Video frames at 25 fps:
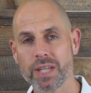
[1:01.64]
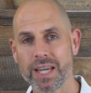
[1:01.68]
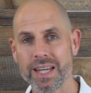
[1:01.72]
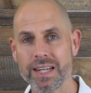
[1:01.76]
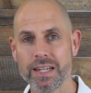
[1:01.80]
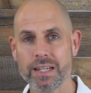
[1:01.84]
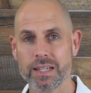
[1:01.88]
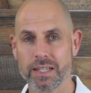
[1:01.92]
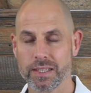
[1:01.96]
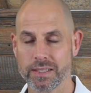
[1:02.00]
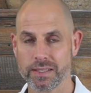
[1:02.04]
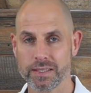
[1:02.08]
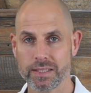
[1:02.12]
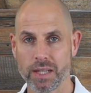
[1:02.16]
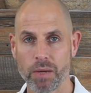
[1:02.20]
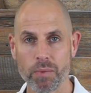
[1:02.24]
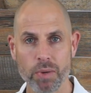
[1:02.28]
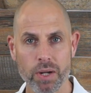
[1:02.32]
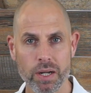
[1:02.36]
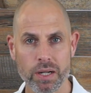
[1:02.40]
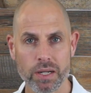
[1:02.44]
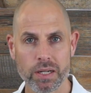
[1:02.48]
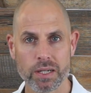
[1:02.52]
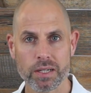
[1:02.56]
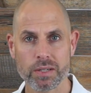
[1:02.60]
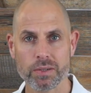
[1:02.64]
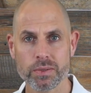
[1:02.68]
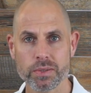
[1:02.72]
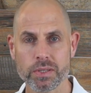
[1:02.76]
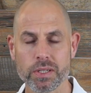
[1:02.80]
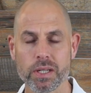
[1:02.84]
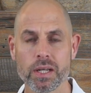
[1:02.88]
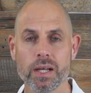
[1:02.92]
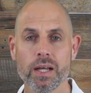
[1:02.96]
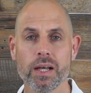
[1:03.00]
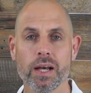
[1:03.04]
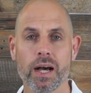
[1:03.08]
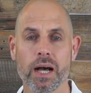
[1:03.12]
kennen das Sauerkraut,
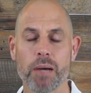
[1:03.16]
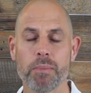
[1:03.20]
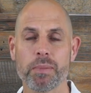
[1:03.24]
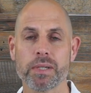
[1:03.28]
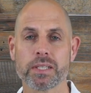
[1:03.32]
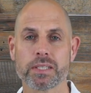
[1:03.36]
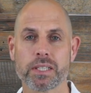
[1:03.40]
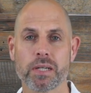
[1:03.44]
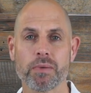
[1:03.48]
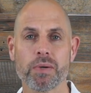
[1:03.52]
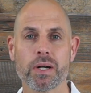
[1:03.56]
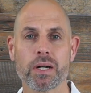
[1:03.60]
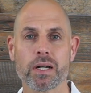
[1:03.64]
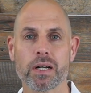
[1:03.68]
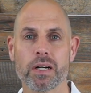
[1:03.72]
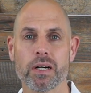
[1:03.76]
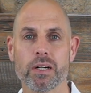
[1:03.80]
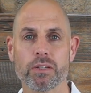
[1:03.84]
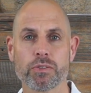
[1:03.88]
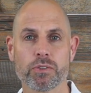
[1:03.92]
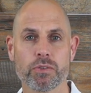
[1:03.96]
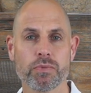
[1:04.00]
aber Sauerkraut,